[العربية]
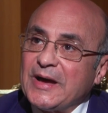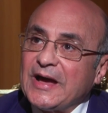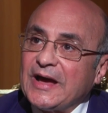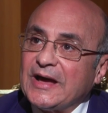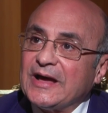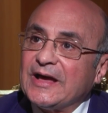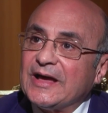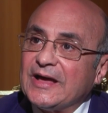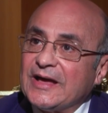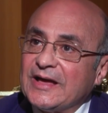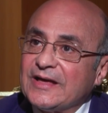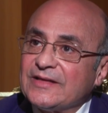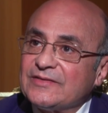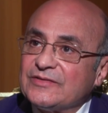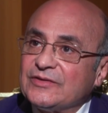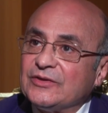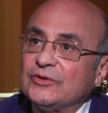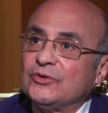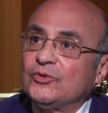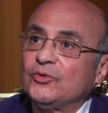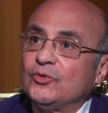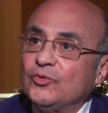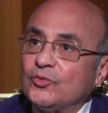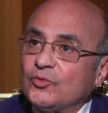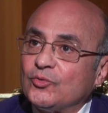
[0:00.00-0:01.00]
مع
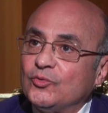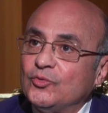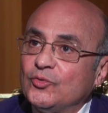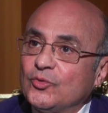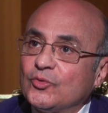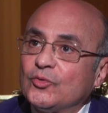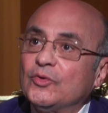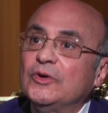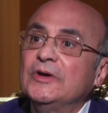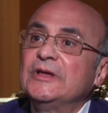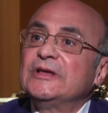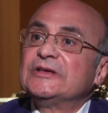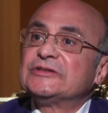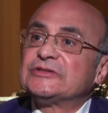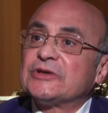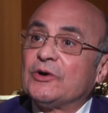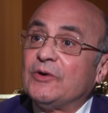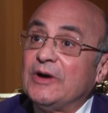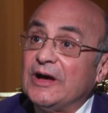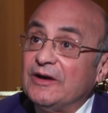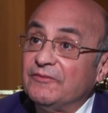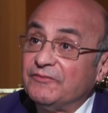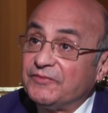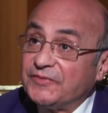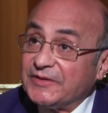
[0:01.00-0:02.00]
هذه الحقوق
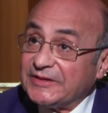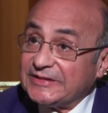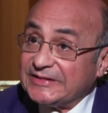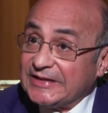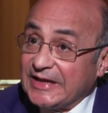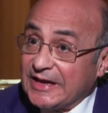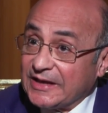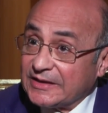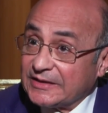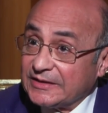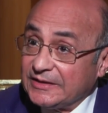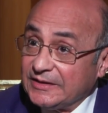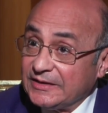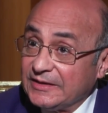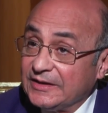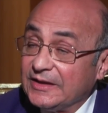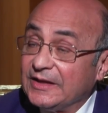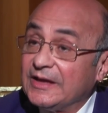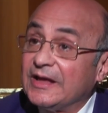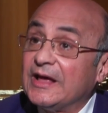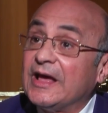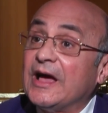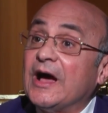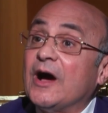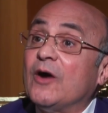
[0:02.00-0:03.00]
سواء في الداخل
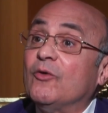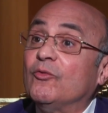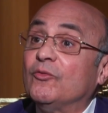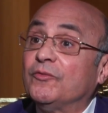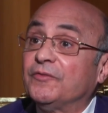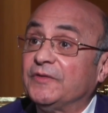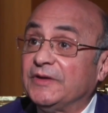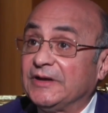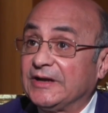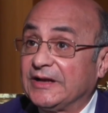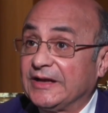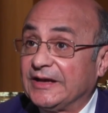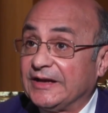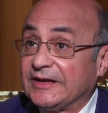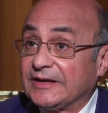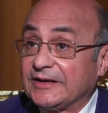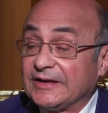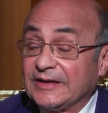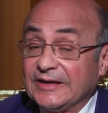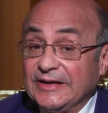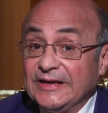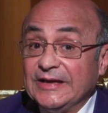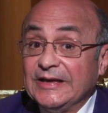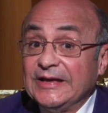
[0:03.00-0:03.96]
او في الخارج